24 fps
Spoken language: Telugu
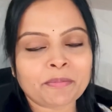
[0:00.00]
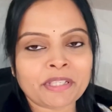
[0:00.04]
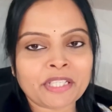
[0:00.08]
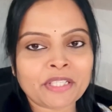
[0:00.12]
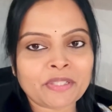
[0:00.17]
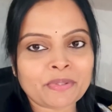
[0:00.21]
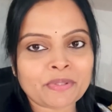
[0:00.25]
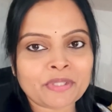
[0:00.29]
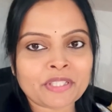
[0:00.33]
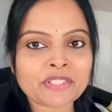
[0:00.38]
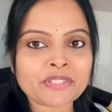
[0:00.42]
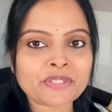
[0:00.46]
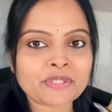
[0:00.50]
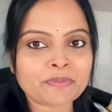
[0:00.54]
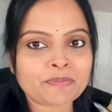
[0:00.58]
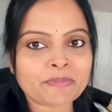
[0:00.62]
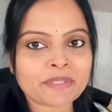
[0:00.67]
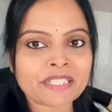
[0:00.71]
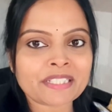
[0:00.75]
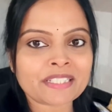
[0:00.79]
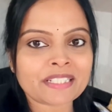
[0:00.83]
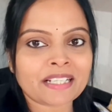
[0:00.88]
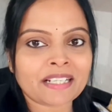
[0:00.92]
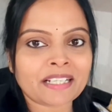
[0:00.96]
మీకు కూడా
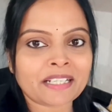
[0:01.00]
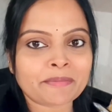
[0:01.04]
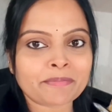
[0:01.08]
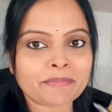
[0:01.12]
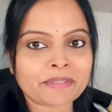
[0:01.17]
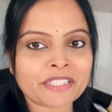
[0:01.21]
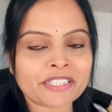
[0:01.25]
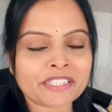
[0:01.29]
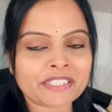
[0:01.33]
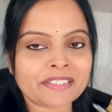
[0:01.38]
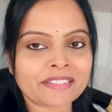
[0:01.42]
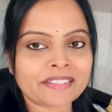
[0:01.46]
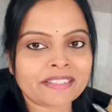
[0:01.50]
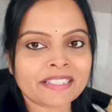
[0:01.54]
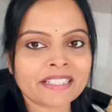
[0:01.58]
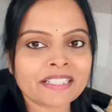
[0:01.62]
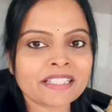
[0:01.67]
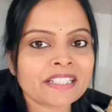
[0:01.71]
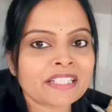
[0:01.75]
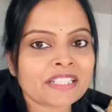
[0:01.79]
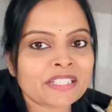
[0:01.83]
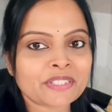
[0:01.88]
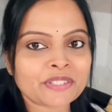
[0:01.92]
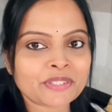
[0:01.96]

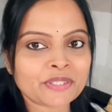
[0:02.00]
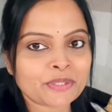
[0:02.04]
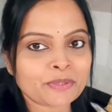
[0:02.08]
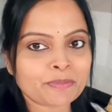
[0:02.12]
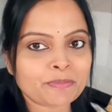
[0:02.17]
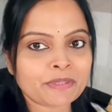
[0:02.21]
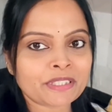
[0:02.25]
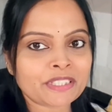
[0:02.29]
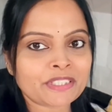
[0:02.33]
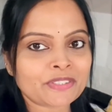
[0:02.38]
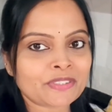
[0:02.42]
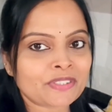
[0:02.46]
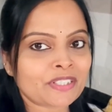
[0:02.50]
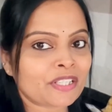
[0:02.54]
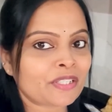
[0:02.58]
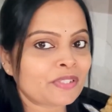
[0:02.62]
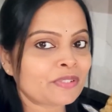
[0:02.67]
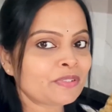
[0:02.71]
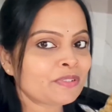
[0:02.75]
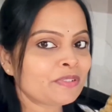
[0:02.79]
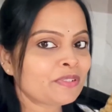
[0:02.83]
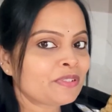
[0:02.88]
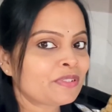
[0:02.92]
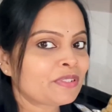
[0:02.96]
చూపించాలనిపించింది
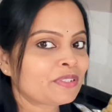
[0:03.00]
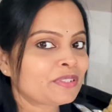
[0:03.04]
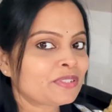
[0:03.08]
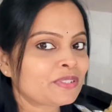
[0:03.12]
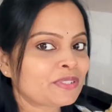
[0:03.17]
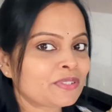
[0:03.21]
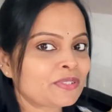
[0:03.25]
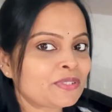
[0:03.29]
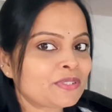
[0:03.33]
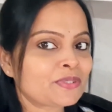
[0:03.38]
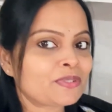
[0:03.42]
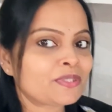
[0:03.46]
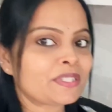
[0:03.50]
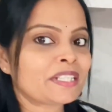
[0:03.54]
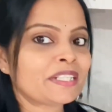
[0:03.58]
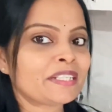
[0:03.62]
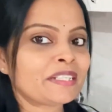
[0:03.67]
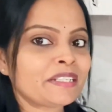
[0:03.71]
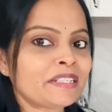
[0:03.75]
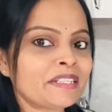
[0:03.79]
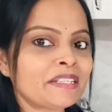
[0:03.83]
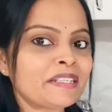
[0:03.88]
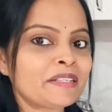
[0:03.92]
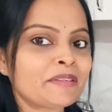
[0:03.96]
చూపిస్తున్నాను సో
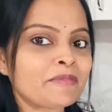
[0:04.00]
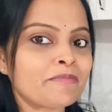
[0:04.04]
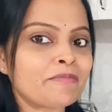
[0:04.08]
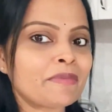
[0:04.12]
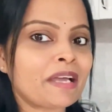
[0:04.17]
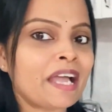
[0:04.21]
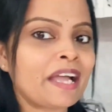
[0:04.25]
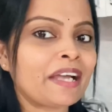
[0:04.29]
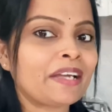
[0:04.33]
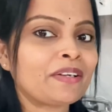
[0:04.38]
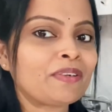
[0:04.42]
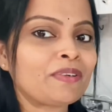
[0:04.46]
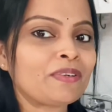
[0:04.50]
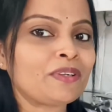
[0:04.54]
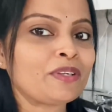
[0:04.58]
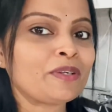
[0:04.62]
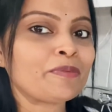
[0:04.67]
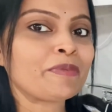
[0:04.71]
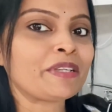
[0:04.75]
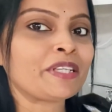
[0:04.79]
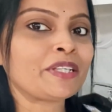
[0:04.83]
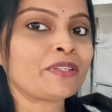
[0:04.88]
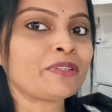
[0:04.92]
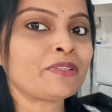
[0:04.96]
చూడండి
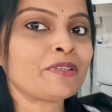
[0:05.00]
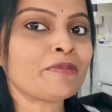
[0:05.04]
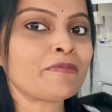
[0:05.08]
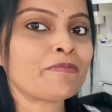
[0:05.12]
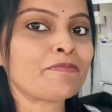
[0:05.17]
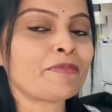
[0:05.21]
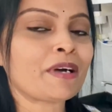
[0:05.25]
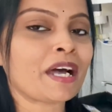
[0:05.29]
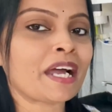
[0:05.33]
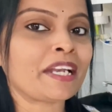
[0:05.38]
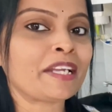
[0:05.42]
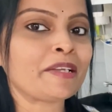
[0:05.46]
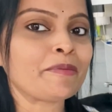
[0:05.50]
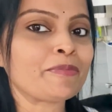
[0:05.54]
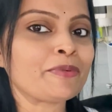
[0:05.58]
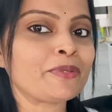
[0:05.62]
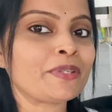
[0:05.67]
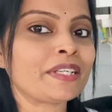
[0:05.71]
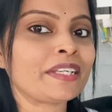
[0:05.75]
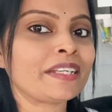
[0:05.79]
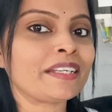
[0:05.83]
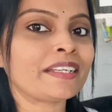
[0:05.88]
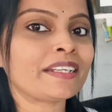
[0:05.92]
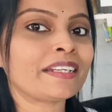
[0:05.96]
బ్యాక్గ్రౌండ్లో మీకు
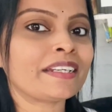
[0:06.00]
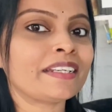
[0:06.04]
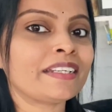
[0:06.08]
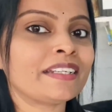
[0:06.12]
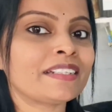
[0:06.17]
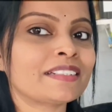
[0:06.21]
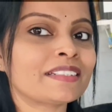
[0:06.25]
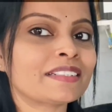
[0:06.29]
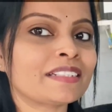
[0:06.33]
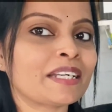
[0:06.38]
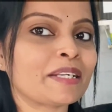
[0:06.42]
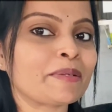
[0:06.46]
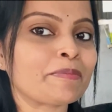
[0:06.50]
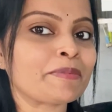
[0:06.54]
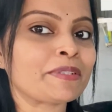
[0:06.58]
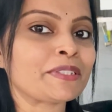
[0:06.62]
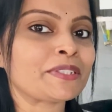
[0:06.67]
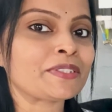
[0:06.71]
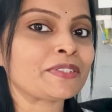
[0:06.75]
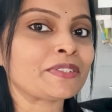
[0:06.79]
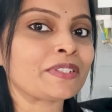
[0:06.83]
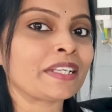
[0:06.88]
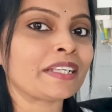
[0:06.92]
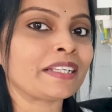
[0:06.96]
పానీపూరి ఇంగ్రీడియంట్స్
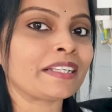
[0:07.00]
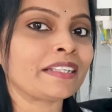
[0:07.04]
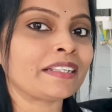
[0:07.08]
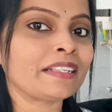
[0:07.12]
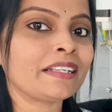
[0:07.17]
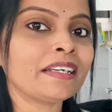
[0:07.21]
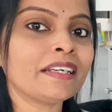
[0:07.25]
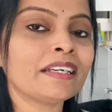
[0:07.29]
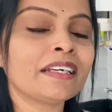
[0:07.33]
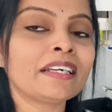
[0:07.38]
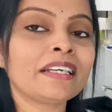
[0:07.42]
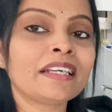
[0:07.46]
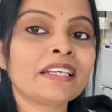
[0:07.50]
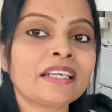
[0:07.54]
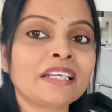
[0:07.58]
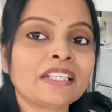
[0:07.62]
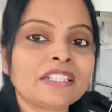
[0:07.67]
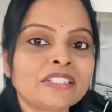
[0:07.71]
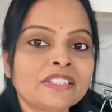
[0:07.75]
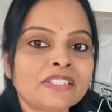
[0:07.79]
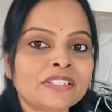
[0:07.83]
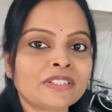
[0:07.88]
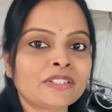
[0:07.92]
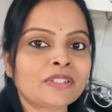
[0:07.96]
కనిపిస్తున్నాయి కదా
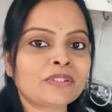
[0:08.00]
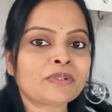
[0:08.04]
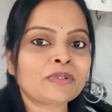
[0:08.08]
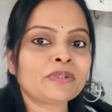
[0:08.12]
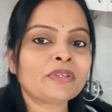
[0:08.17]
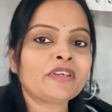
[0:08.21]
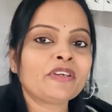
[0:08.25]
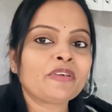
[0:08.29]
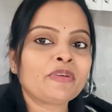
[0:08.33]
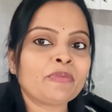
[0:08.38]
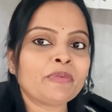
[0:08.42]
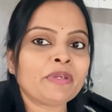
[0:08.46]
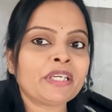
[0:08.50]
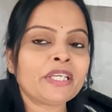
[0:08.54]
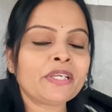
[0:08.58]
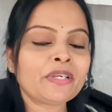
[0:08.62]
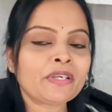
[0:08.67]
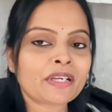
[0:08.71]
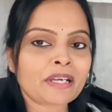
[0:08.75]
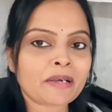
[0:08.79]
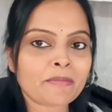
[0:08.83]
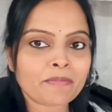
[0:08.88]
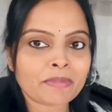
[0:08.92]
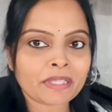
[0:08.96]
సో
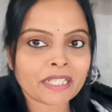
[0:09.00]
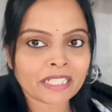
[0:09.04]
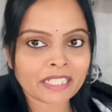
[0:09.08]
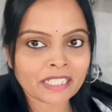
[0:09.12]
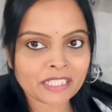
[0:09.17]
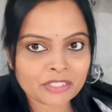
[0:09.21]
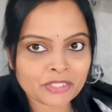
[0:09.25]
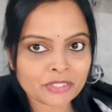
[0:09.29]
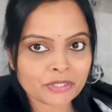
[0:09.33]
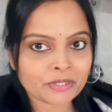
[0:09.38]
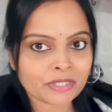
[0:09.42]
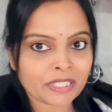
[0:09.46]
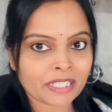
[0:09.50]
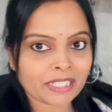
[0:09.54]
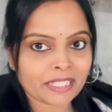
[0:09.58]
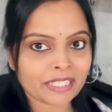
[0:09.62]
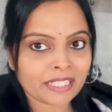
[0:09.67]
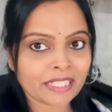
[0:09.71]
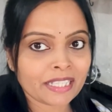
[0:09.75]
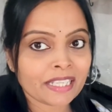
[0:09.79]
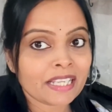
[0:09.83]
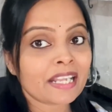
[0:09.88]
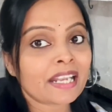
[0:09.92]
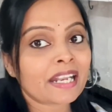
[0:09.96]
వీడియో కంప్లీట్గా
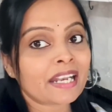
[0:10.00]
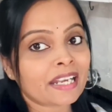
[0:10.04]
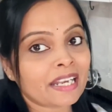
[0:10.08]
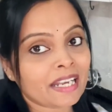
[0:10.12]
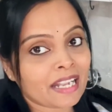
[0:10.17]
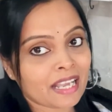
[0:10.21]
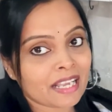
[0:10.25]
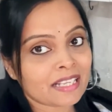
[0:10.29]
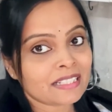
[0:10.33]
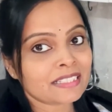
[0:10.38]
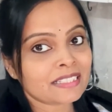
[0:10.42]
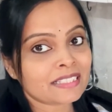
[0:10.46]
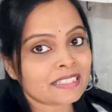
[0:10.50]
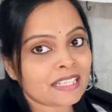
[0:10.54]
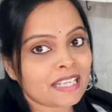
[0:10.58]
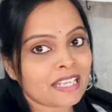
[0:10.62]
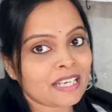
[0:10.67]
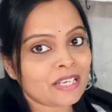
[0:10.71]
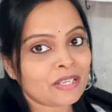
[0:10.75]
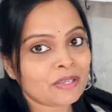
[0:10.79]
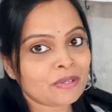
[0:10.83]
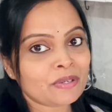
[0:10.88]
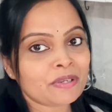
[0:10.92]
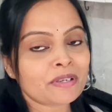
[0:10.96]
చూడండి నా
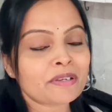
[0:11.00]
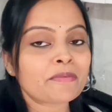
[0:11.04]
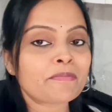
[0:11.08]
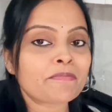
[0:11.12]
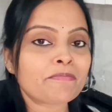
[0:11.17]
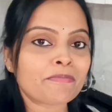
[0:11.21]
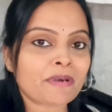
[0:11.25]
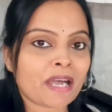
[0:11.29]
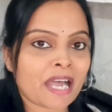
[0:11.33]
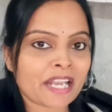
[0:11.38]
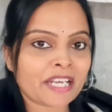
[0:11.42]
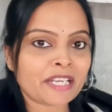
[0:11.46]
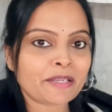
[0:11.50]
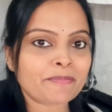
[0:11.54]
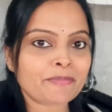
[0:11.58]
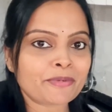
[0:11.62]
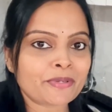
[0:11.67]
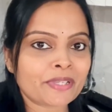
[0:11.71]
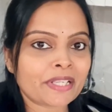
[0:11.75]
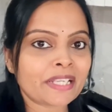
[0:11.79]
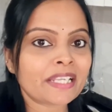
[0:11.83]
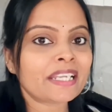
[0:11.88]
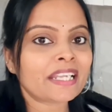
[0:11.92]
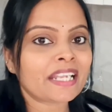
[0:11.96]
స్టైల్లో
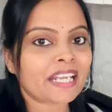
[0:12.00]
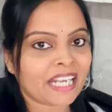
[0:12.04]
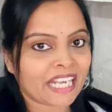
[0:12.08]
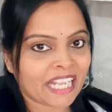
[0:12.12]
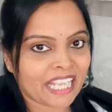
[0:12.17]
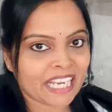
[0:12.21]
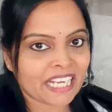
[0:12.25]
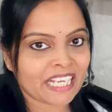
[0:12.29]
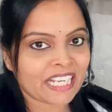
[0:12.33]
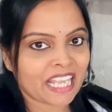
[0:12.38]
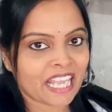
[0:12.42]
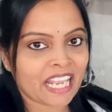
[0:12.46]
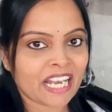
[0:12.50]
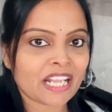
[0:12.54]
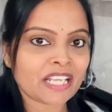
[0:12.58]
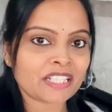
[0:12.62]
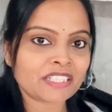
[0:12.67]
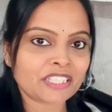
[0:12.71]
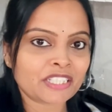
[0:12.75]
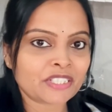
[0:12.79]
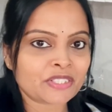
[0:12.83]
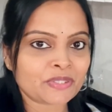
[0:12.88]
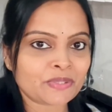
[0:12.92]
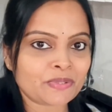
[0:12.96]
పానీపూరి నేను
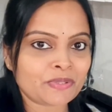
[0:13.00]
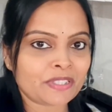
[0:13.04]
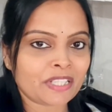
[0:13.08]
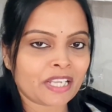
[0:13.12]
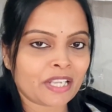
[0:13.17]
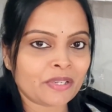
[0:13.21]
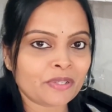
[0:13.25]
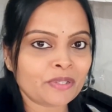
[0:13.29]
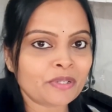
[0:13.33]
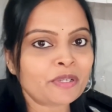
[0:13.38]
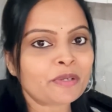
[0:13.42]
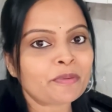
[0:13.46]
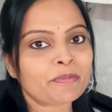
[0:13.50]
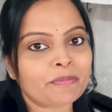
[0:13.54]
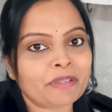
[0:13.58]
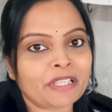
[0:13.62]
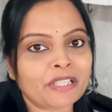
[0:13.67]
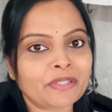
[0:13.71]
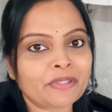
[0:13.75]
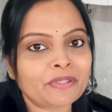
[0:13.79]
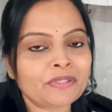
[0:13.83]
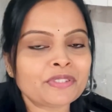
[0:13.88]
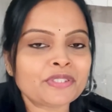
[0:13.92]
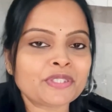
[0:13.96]
ఎలా చేసుకుంటానో
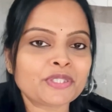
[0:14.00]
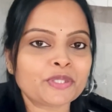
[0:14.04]
మీకు